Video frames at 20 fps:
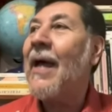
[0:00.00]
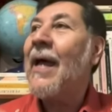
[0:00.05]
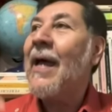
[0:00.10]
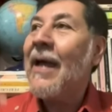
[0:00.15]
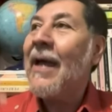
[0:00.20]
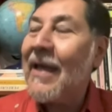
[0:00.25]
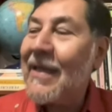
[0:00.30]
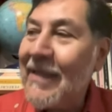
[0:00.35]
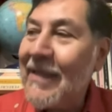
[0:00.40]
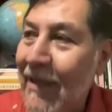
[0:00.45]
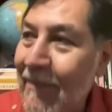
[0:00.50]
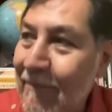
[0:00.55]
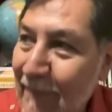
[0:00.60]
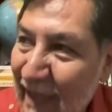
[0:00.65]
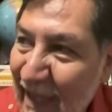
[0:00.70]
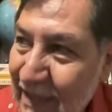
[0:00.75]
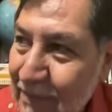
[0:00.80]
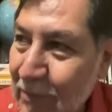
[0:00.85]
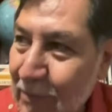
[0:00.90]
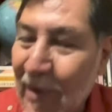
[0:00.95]
que es el
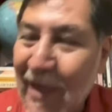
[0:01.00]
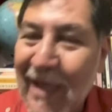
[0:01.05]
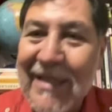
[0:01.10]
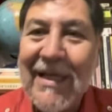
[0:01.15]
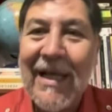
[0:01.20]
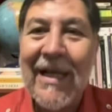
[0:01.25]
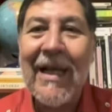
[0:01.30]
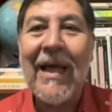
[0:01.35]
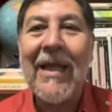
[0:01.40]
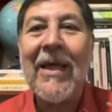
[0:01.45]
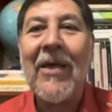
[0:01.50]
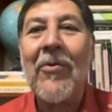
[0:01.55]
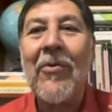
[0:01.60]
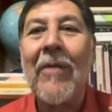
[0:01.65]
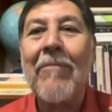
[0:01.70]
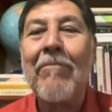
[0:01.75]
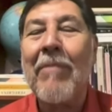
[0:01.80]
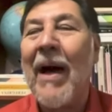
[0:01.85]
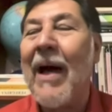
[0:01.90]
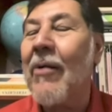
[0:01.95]
mismo que se le ha dado al
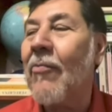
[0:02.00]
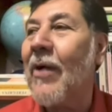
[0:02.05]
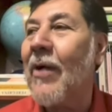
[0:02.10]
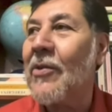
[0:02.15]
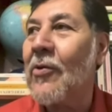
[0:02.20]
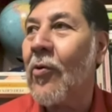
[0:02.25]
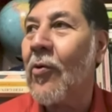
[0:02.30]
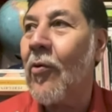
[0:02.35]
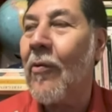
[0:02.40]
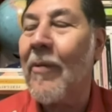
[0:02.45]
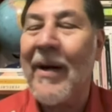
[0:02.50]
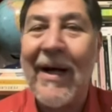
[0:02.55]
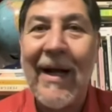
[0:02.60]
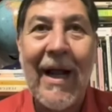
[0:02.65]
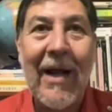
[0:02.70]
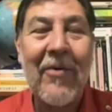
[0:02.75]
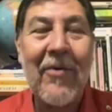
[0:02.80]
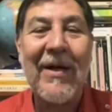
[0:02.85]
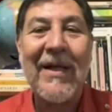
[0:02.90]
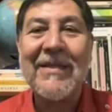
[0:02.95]
PAN cuando
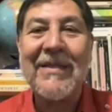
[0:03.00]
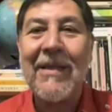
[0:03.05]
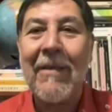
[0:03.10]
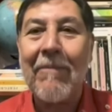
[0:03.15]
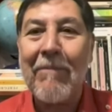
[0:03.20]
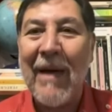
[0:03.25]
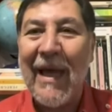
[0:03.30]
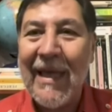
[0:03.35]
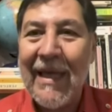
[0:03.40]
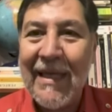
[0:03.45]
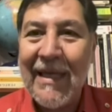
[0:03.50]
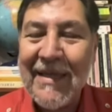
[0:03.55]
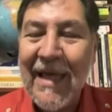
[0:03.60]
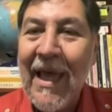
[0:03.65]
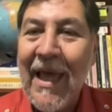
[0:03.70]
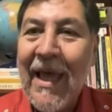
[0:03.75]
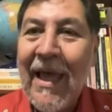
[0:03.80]
gobernaron este país,